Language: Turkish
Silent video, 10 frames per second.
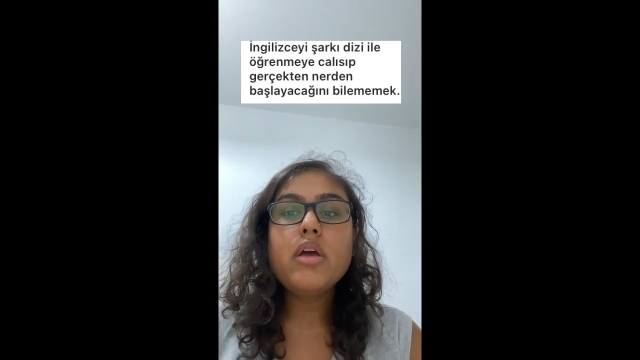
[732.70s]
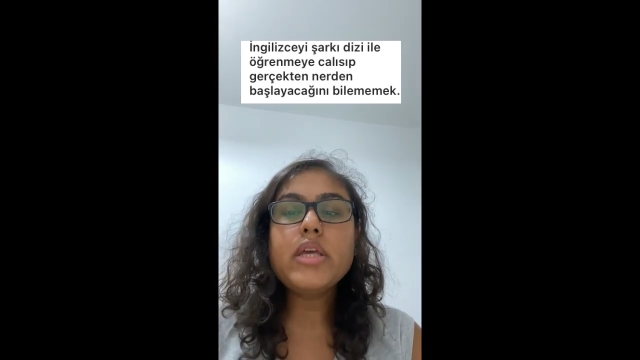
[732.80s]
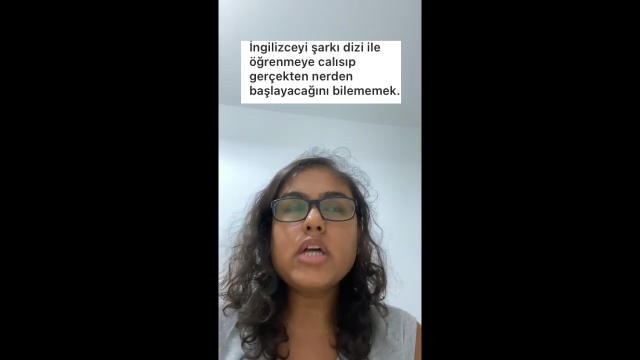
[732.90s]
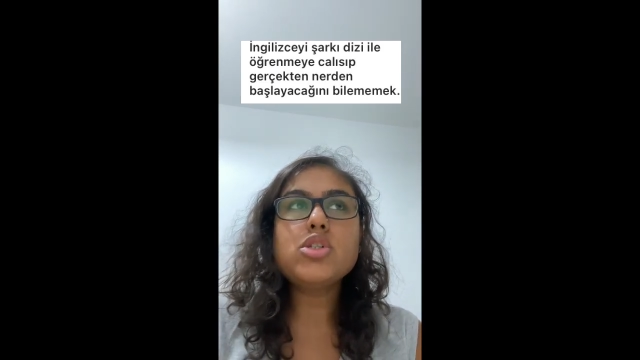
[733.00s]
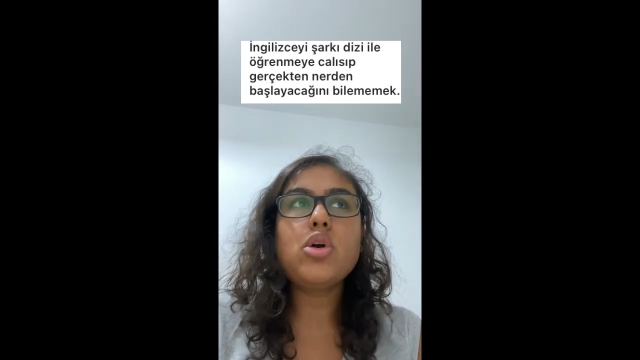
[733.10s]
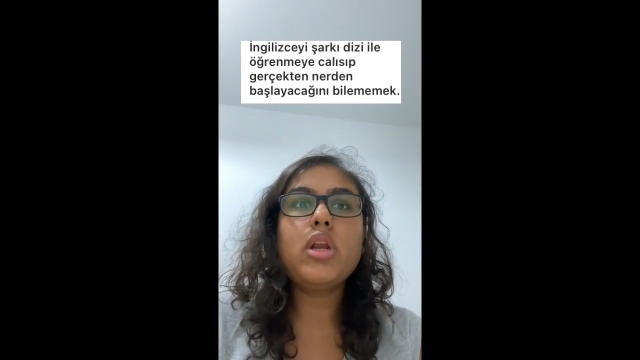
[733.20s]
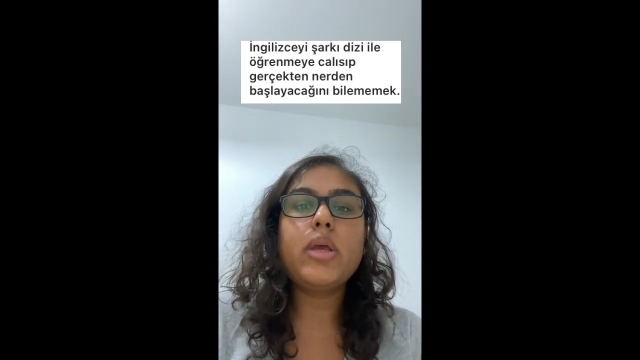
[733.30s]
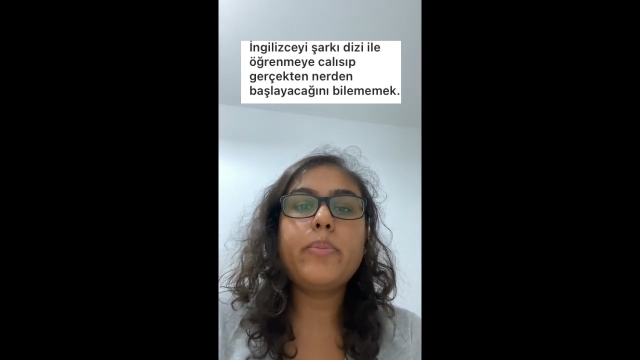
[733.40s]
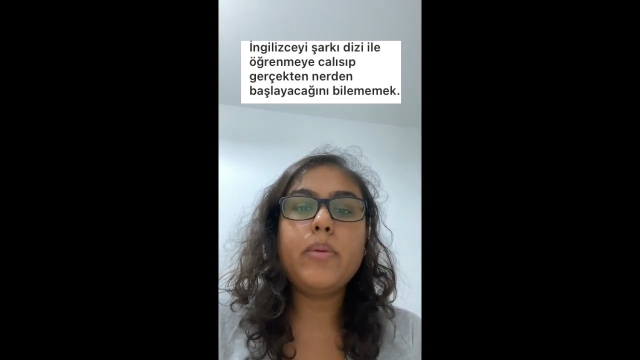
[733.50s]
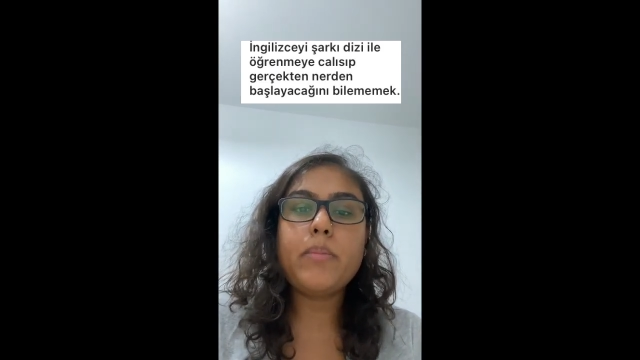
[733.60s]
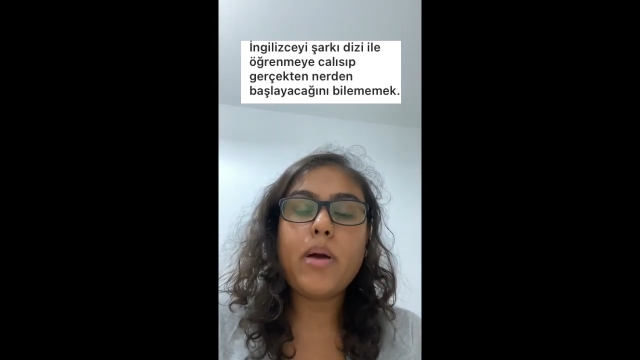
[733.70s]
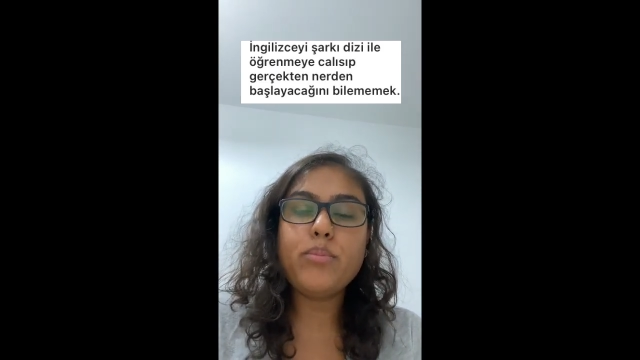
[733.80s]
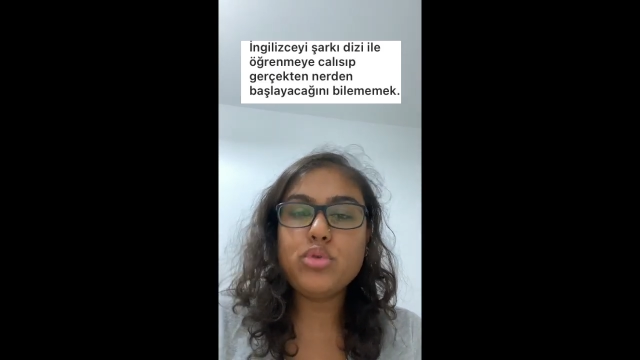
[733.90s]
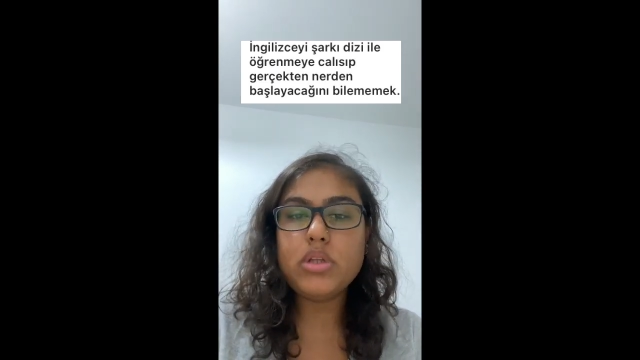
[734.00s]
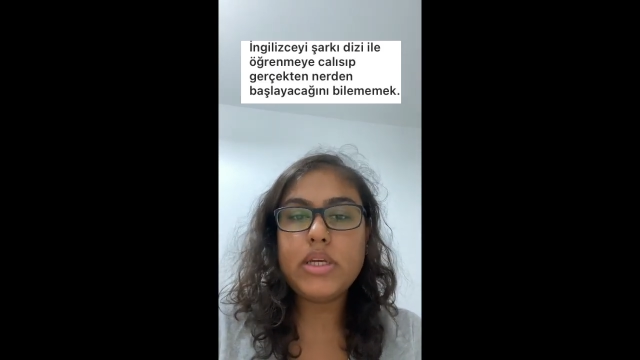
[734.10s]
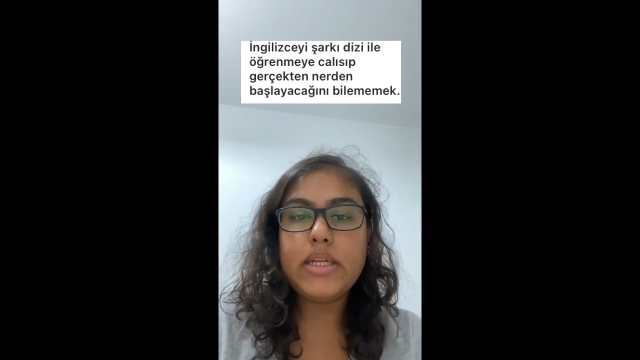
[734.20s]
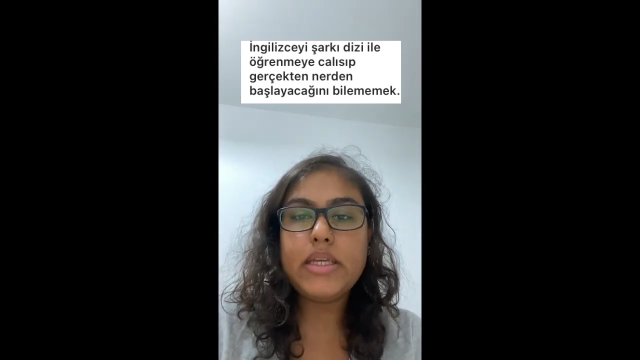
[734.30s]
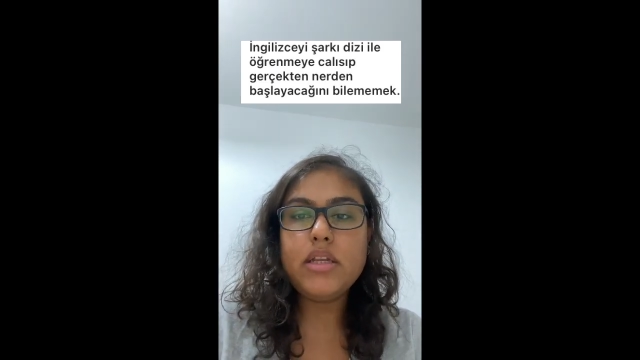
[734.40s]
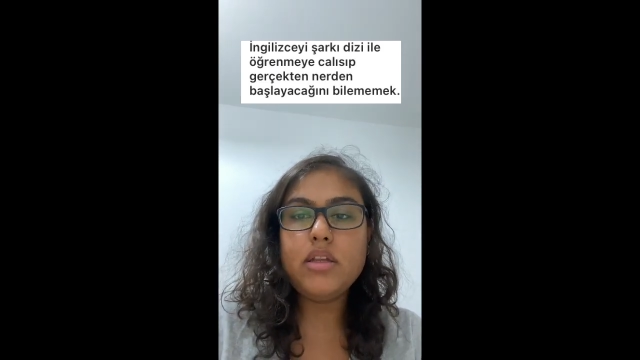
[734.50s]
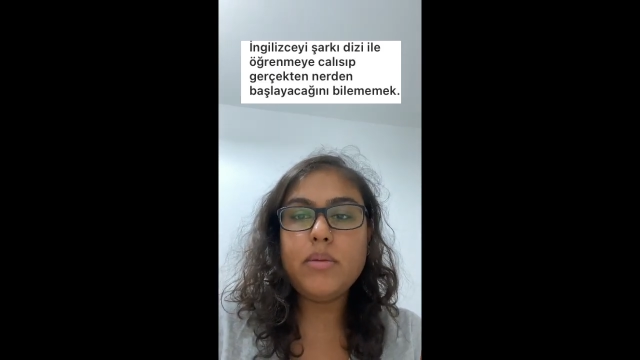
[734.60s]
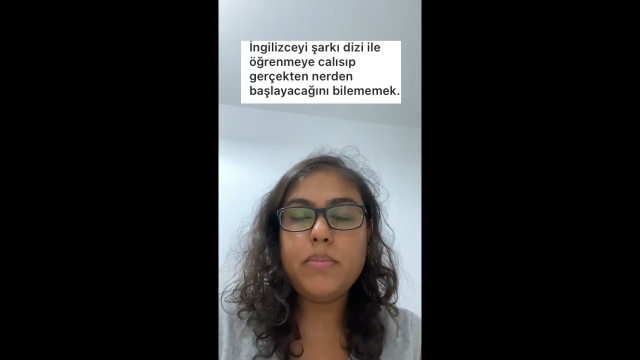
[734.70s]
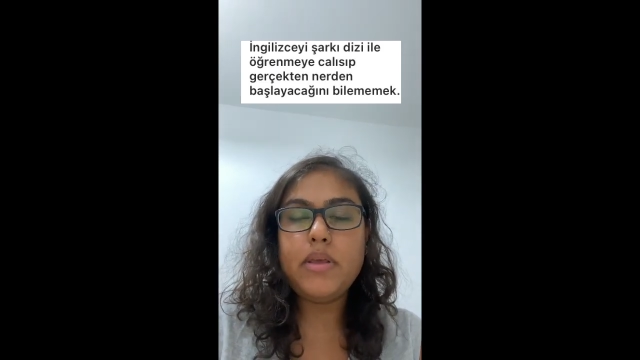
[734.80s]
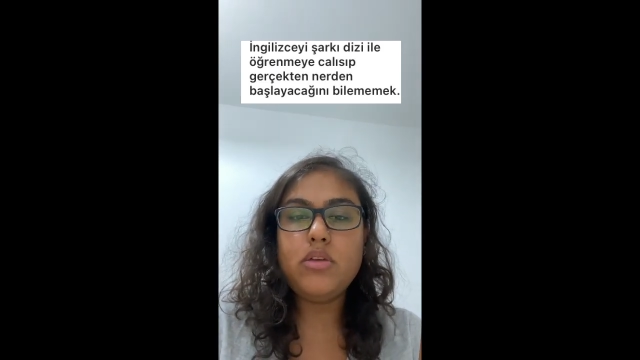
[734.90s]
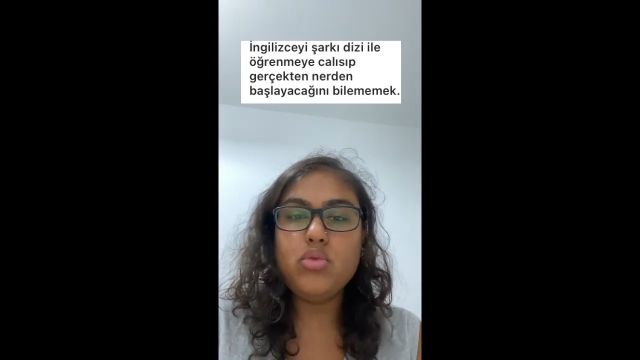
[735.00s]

Ya şöyle yapayım ben bununla ilgili de bir